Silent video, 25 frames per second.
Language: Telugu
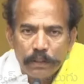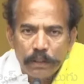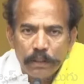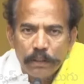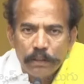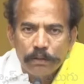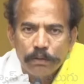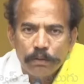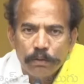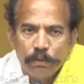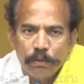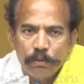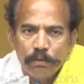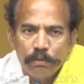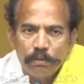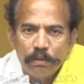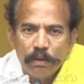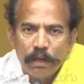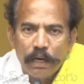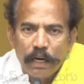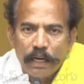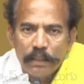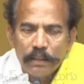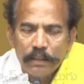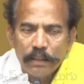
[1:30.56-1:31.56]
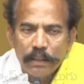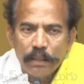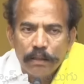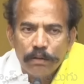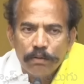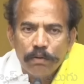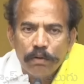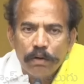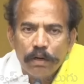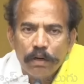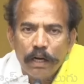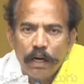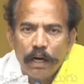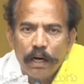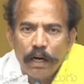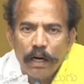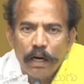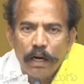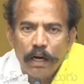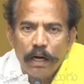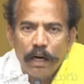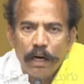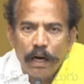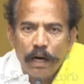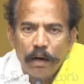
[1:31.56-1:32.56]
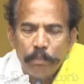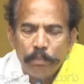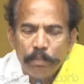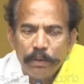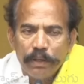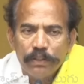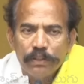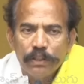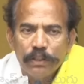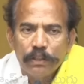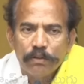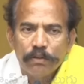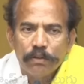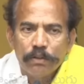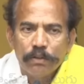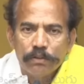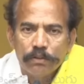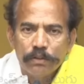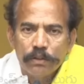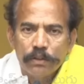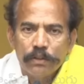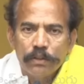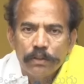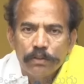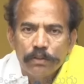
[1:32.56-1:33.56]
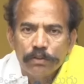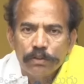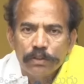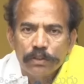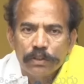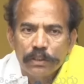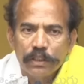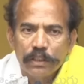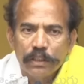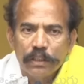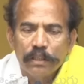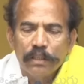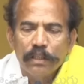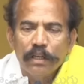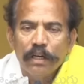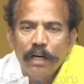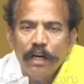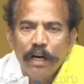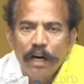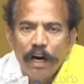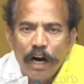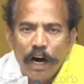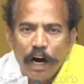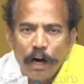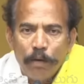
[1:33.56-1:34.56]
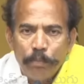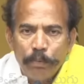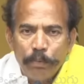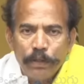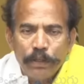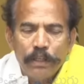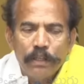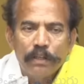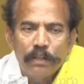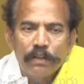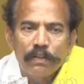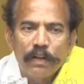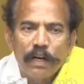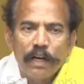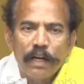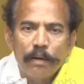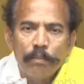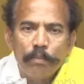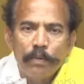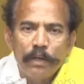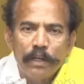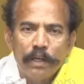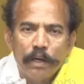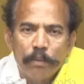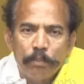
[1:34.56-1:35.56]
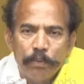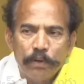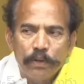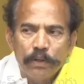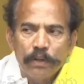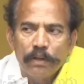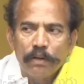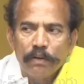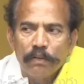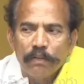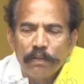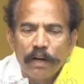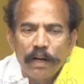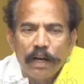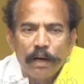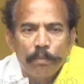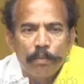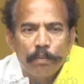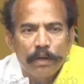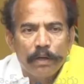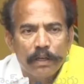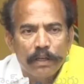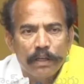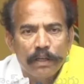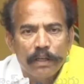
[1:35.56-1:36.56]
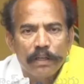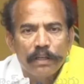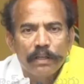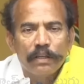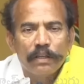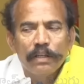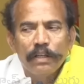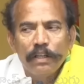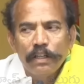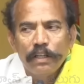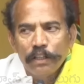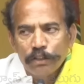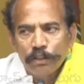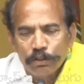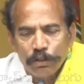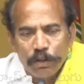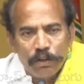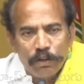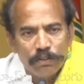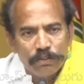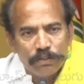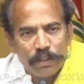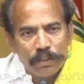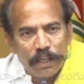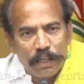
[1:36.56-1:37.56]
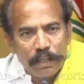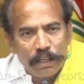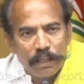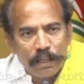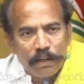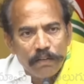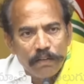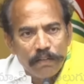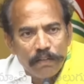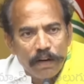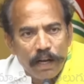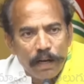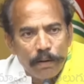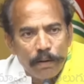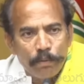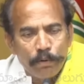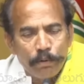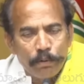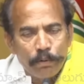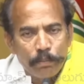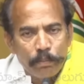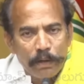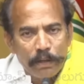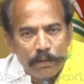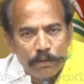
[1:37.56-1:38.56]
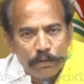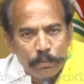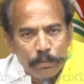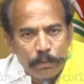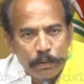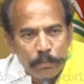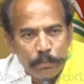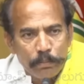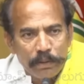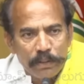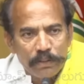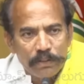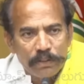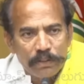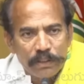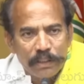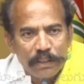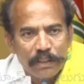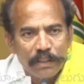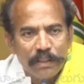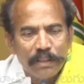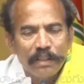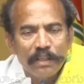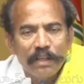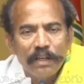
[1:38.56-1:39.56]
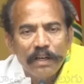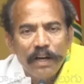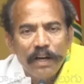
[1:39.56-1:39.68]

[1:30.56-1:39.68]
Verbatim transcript: వితంతువులు అందరూ కూడా ఆ పెన్షన్ కోసం ఎదురు చూసి అప్పుడు రెండు వందల యాభై అప్పుడు రెండు వందల యాభై అని సంవత్సరానికి రెండు వందల యాభై రూపాయల చొప్పున పెంచి